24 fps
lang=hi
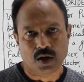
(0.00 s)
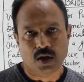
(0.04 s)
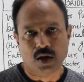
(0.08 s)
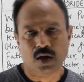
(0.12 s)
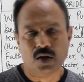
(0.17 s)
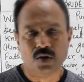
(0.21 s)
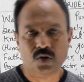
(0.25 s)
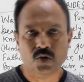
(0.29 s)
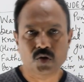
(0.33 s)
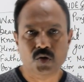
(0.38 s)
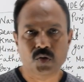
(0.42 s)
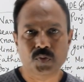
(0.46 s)

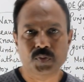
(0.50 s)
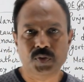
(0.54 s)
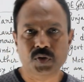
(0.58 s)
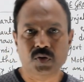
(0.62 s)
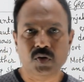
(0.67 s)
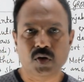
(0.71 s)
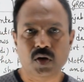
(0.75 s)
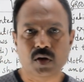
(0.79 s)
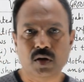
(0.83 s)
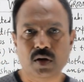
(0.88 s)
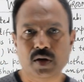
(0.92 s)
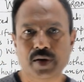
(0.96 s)
i hope
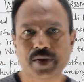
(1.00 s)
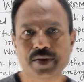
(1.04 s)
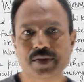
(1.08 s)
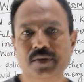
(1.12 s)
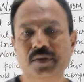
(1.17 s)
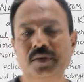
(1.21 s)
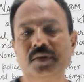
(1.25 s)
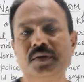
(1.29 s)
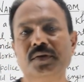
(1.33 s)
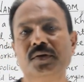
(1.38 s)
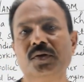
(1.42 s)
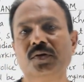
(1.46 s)
you all are
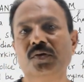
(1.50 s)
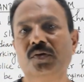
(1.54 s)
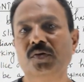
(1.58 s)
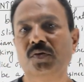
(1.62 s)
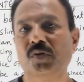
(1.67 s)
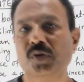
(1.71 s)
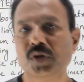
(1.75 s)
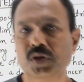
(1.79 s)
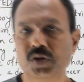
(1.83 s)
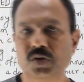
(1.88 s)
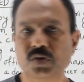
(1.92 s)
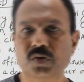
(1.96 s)

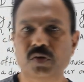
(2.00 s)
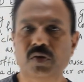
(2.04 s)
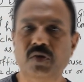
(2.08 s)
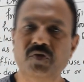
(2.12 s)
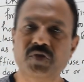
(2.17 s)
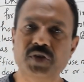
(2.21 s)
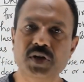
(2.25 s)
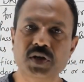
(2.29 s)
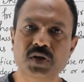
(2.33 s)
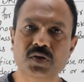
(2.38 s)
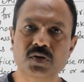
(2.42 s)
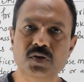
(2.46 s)
going through our
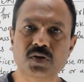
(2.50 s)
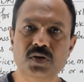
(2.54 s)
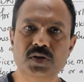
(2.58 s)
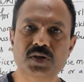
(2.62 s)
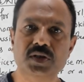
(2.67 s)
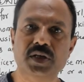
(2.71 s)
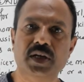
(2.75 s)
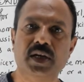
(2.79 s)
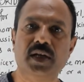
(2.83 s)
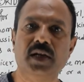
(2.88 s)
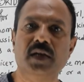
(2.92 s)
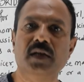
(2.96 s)
videos
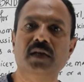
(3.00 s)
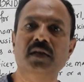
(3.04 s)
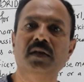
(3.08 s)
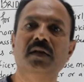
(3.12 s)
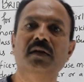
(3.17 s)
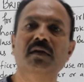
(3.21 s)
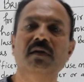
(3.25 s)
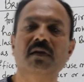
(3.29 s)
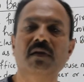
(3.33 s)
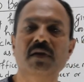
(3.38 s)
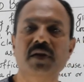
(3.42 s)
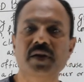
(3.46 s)

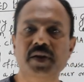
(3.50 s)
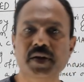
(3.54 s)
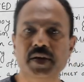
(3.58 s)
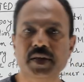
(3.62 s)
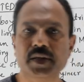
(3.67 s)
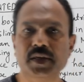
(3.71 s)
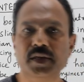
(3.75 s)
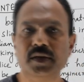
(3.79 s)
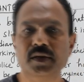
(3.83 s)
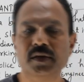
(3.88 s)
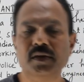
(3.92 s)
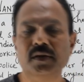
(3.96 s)
and
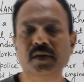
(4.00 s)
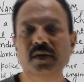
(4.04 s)
learning